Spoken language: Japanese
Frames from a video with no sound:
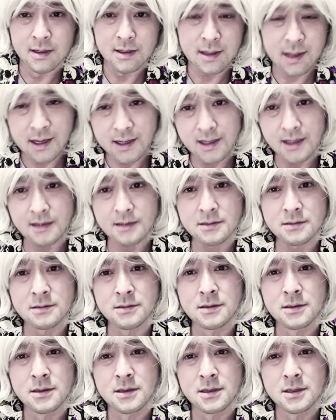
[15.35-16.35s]
階
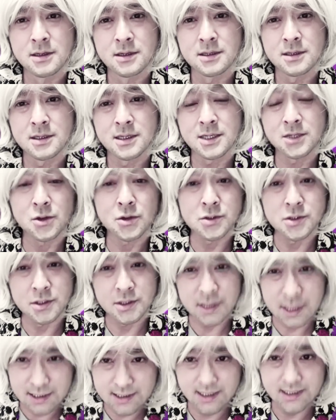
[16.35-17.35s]
段一つ
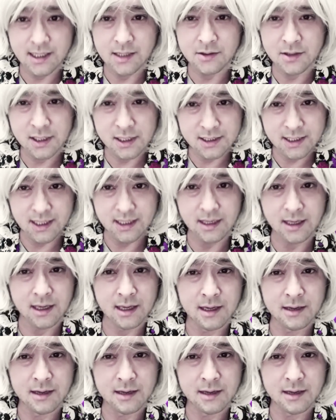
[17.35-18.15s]
させてください